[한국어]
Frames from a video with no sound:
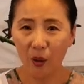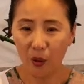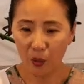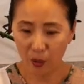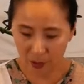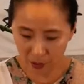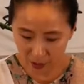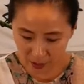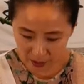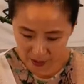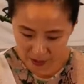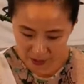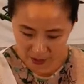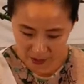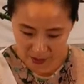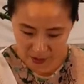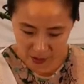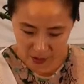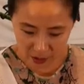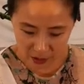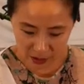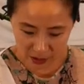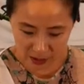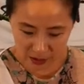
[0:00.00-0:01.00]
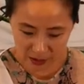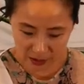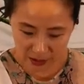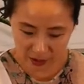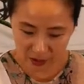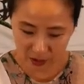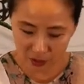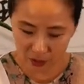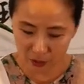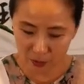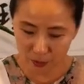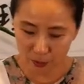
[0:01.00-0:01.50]
오늘은
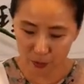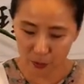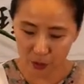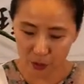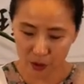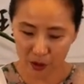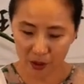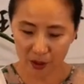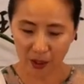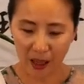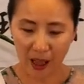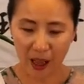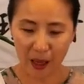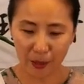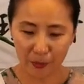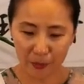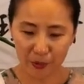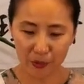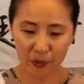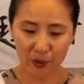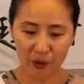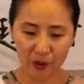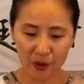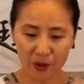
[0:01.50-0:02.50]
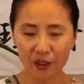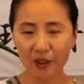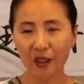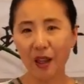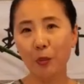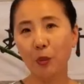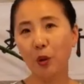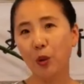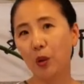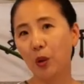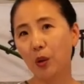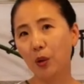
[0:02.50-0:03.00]
이숭무 가부
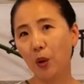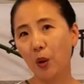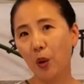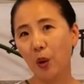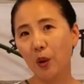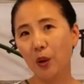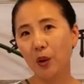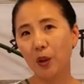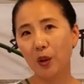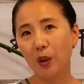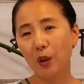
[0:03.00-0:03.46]
츠케모노로